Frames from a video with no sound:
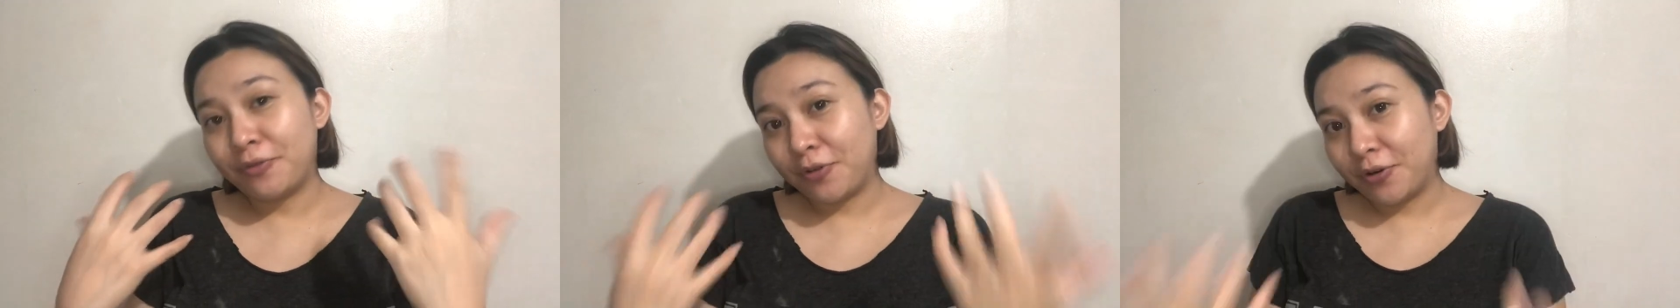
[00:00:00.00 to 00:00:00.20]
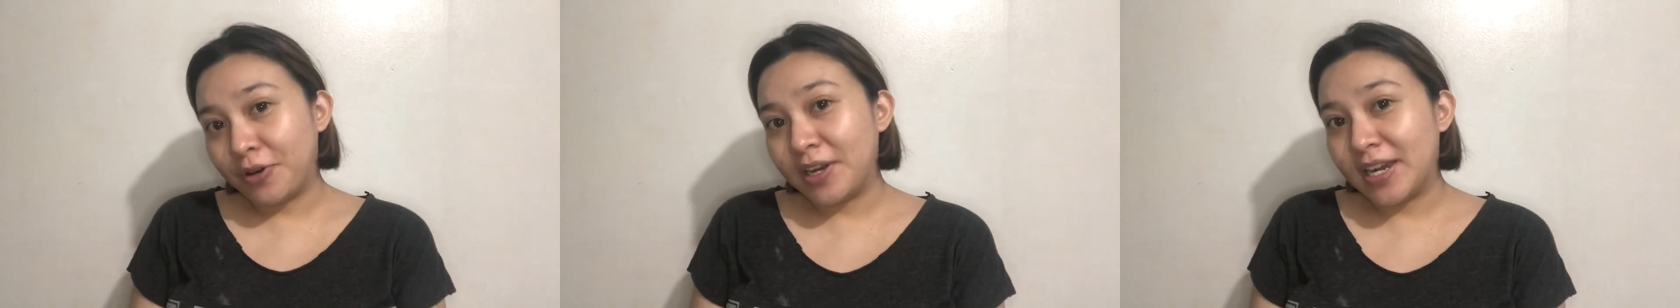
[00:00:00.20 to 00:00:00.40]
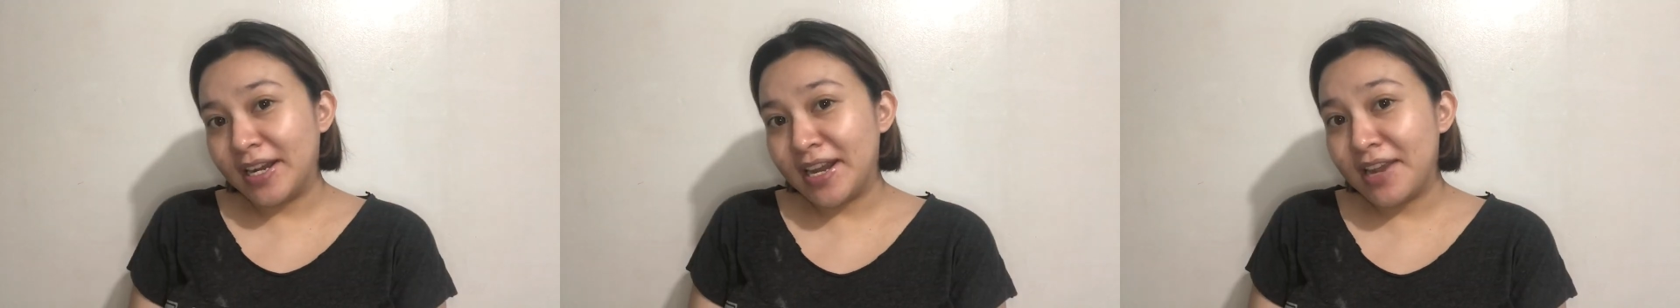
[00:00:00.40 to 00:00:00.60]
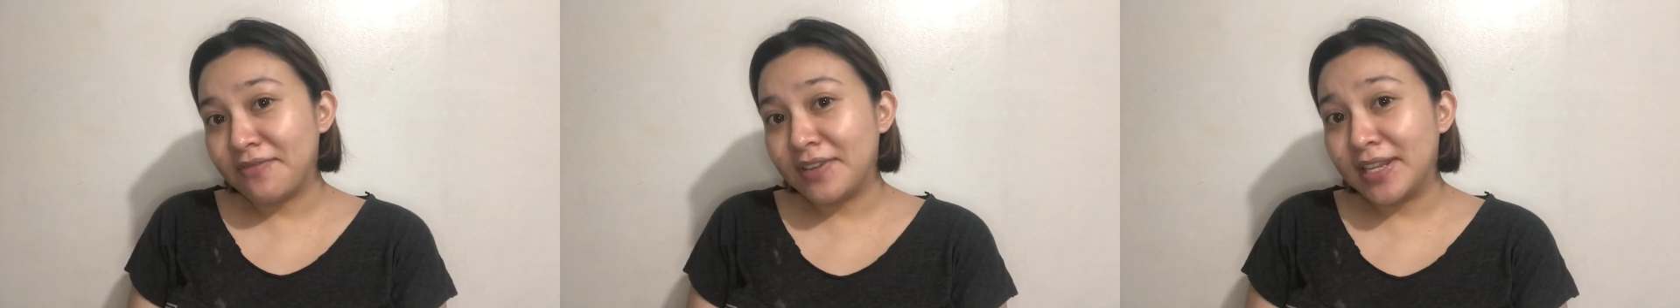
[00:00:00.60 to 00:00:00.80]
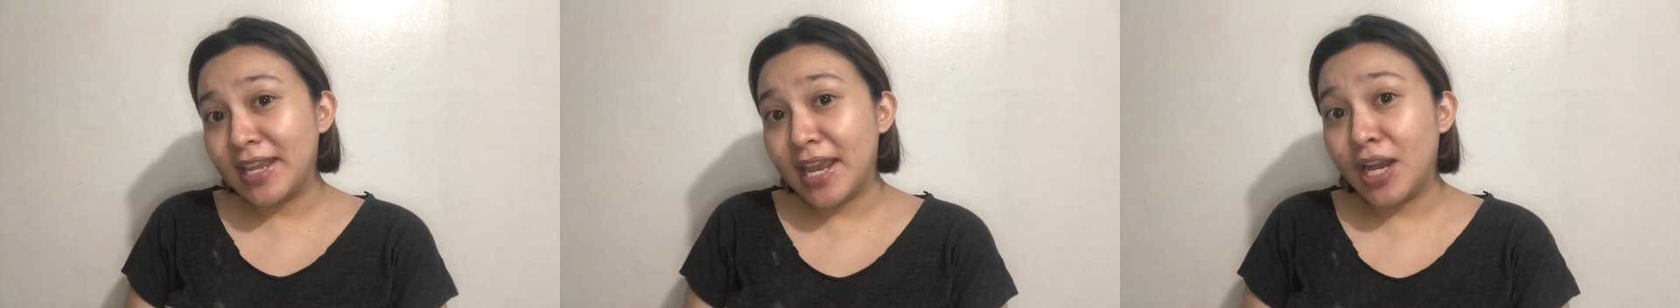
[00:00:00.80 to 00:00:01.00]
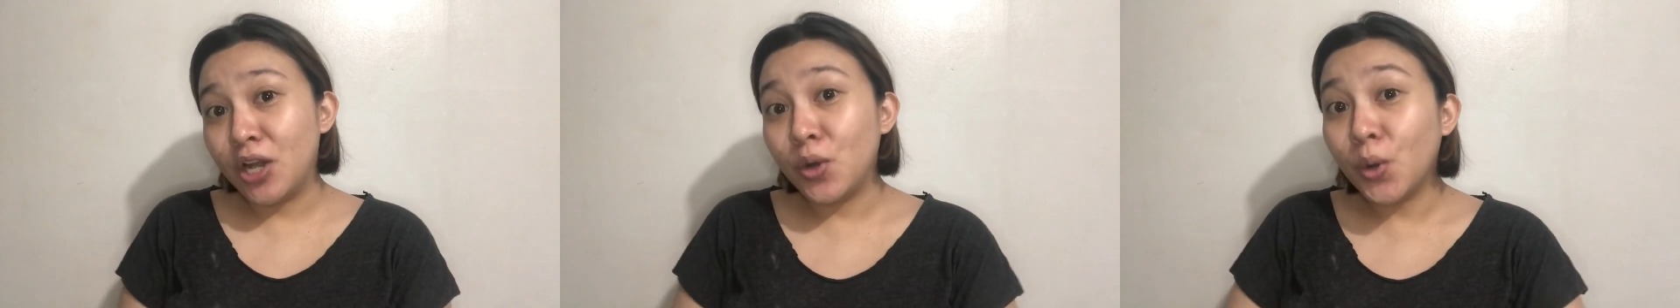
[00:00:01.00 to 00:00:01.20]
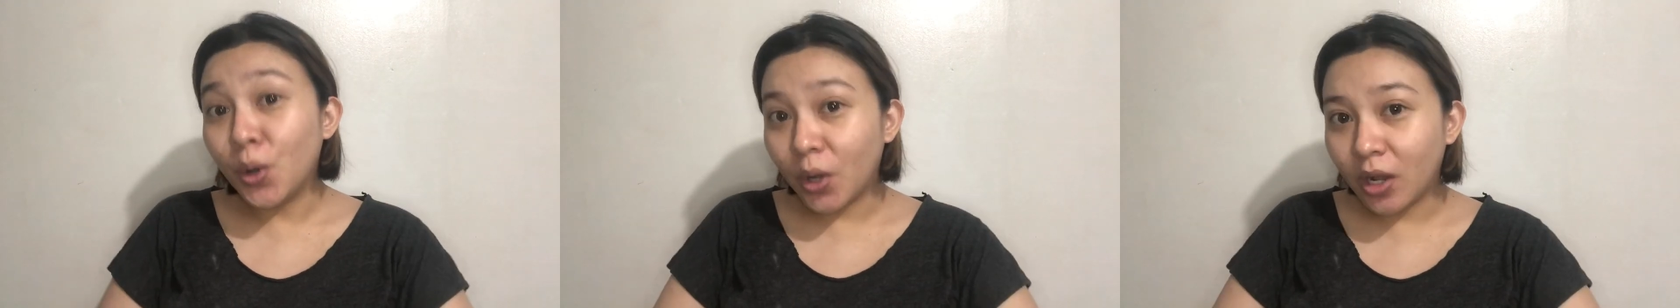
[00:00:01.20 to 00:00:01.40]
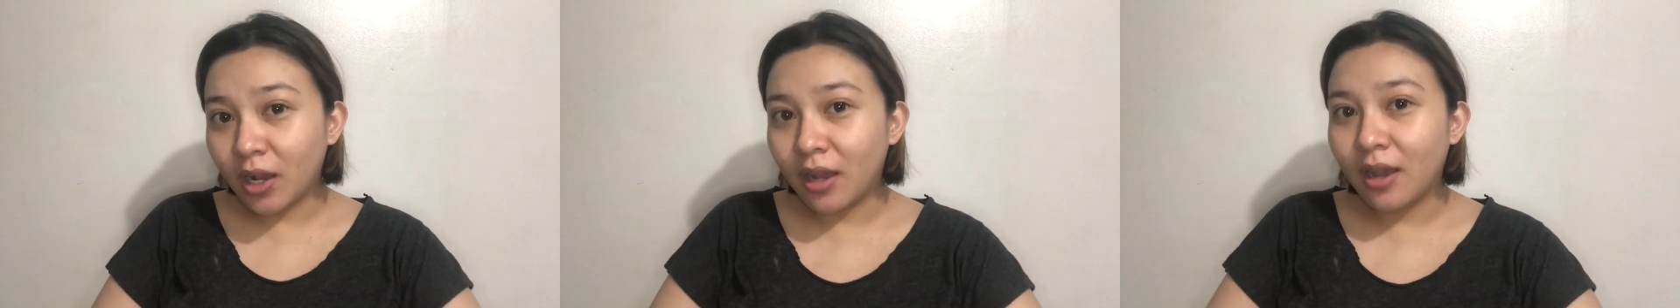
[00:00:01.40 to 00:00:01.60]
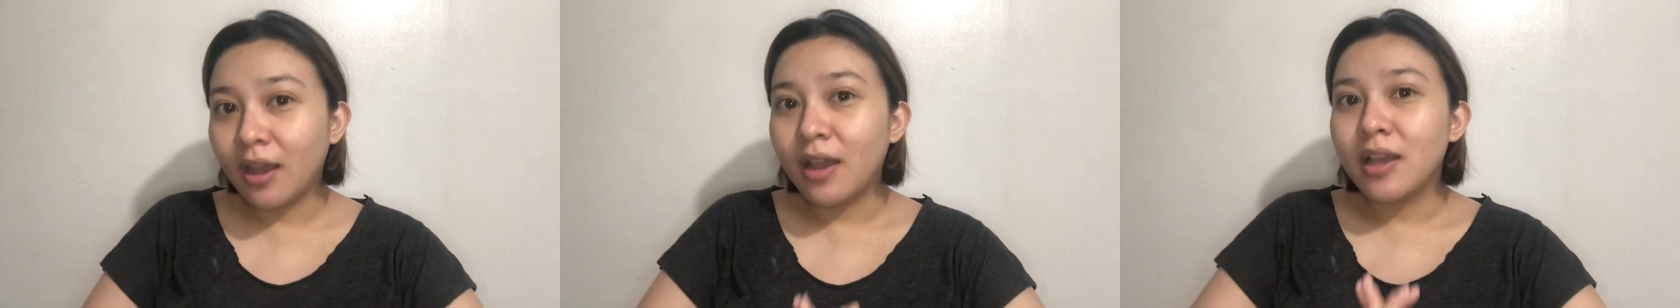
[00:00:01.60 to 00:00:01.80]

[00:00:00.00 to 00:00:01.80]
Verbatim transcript: for an everyday look.